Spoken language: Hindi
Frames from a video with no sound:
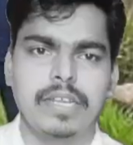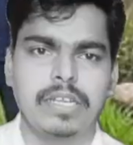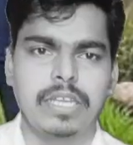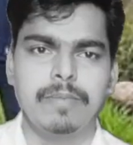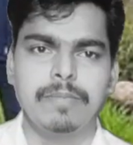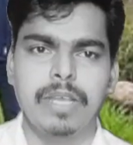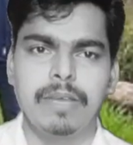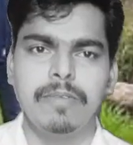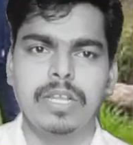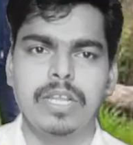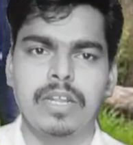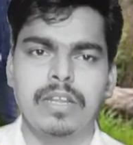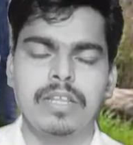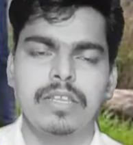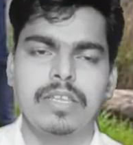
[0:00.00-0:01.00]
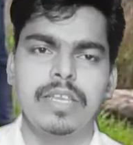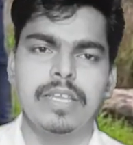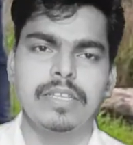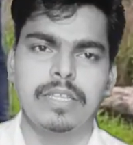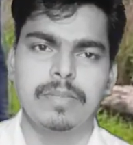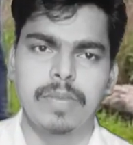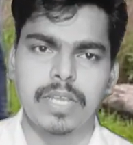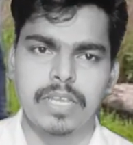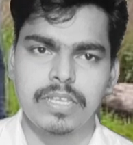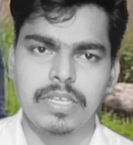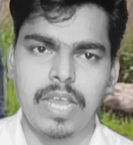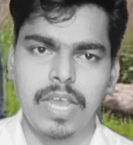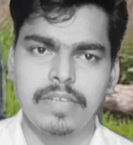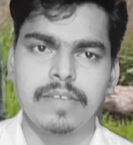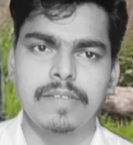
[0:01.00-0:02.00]
एक टीम का भी गठन किया जिसमें
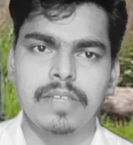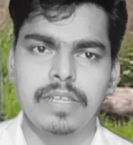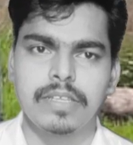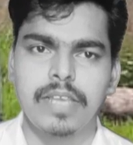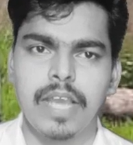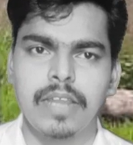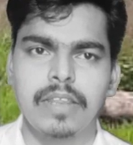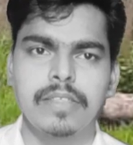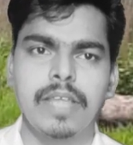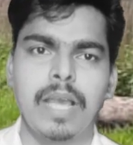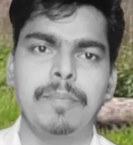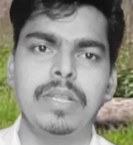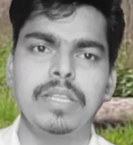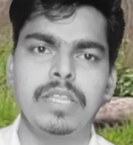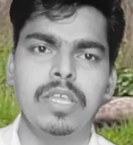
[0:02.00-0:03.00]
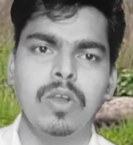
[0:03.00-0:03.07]
कई आई अधिकारी शामिल